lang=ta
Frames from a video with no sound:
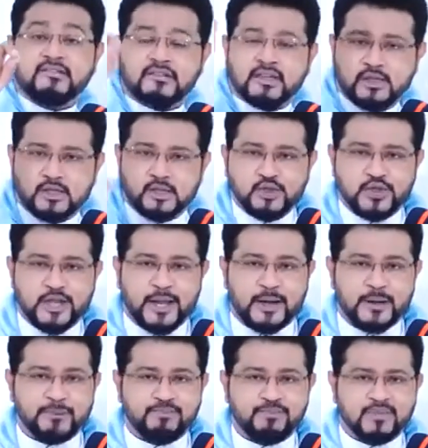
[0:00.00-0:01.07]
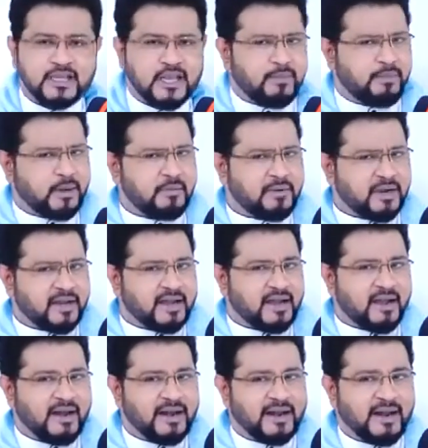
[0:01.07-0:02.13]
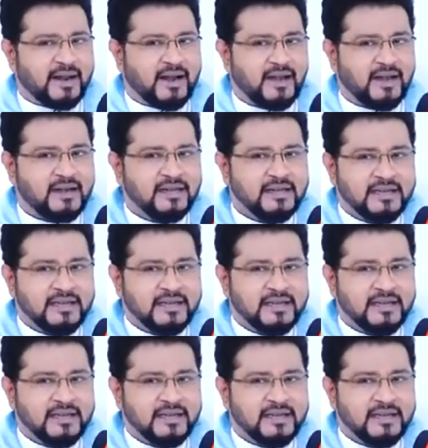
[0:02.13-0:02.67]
வந்து சேரும் எப்பேற்பட்ட காரியங்கள்